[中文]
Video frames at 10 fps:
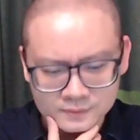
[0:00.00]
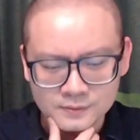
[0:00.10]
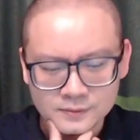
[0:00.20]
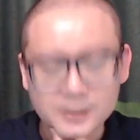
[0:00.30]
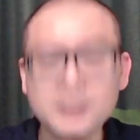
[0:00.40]

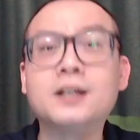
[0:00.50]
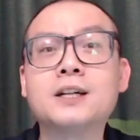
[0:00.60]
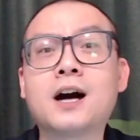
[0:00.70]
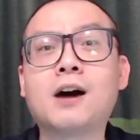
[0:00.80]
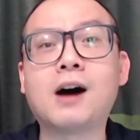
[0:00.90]
这个
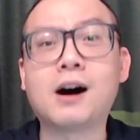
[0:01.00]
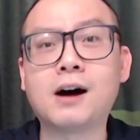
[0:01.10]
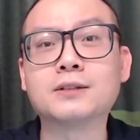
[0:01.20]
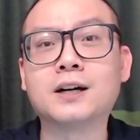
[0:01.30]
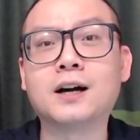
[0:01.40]
要好
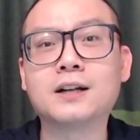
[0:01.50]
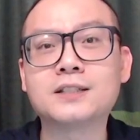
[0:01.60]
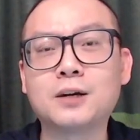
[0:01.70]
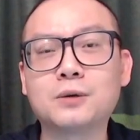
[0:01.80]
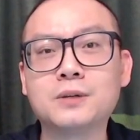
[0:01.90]
好的
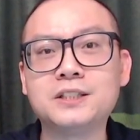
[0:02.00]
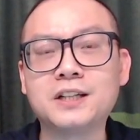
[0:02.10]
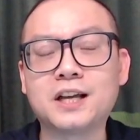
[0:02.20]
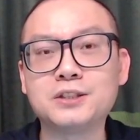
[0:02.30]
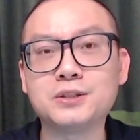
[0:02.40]
在农历新
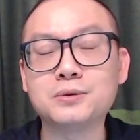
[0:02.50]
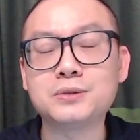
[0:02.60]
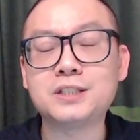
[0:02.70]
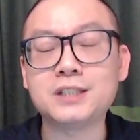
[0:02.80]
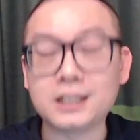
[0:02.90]
年休
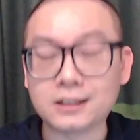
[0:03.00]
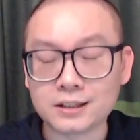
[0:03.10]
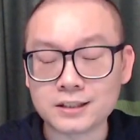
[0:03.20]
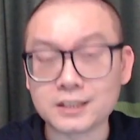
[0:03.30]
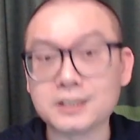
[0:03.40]
息的
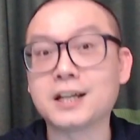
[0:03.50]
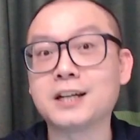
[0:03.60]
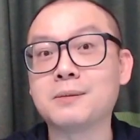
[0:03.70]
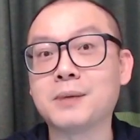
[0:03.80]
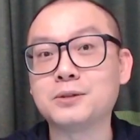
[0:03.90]
期间
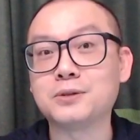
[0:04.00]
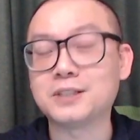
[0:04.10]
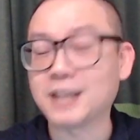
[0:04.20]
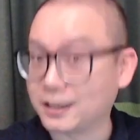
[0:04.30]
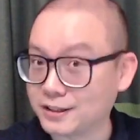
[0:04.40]
里面去
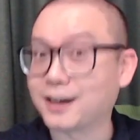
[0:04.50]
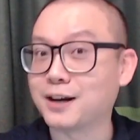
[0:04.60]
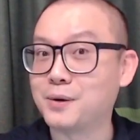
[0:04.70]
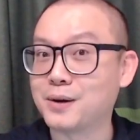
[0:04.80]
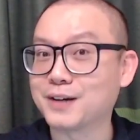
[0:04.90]
想一想
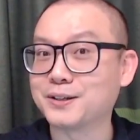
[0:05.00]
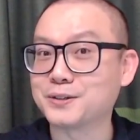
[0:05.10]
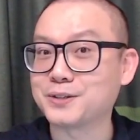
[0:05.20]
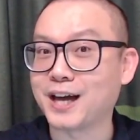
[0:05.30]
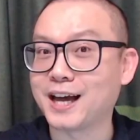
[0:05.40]
了。各位同
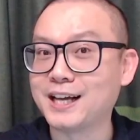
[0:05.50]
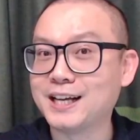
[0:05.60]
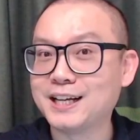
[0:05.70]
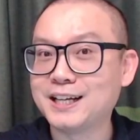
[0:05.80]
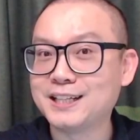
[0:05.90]
学，
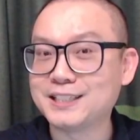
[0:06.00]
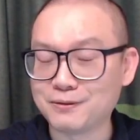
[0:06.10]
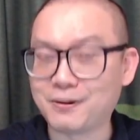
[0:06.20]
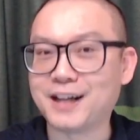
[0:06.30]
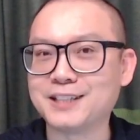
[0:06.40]
今
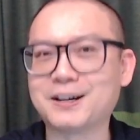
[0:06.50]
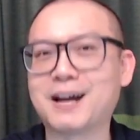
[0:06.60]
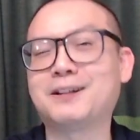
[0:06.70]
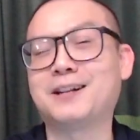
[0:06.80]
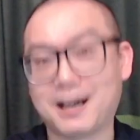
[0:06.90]
晚就
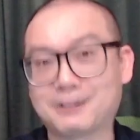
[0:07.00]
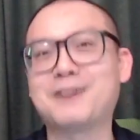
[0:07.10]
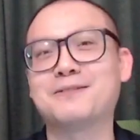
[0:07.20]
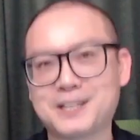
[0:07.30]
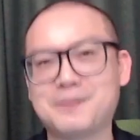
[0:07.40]
聊
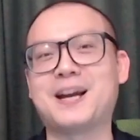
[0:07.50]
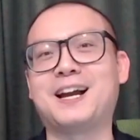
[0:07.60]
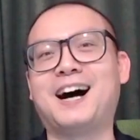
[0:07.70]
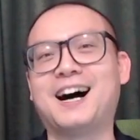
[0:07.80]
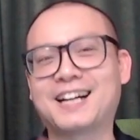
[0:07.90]
到这边了
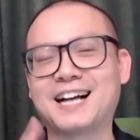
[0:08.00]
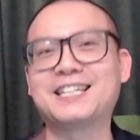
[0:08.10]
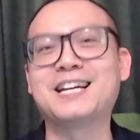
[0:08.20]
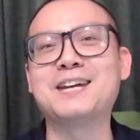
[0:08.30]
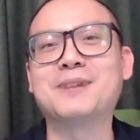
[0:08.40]
啊，感
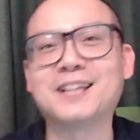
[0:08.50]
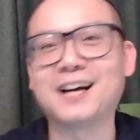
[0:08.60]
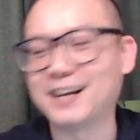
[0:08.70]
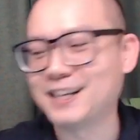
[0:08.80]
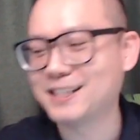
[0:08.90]
谢你们
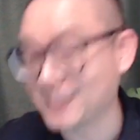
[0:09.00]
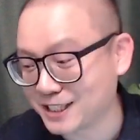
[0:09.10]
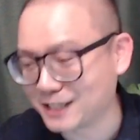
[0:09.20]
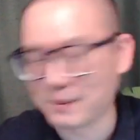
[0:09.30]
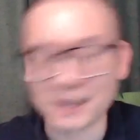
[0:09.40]
的支
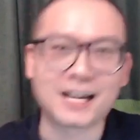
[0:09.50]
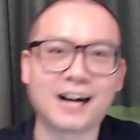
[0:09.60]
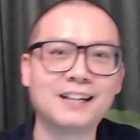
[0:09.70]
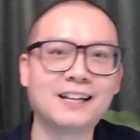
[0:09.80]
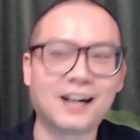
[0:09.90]
持捧
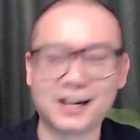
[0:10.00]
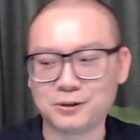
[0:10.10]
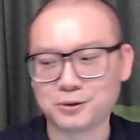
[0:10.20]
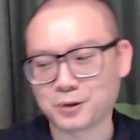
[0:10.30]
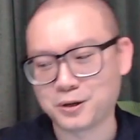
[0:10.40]
场，还
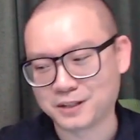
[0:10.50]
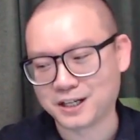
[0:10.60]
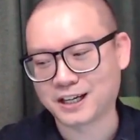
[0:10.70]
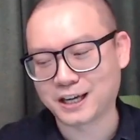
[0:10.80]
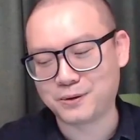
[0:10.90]
有所有
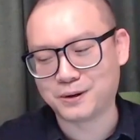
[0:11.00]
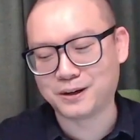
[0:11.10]
的给我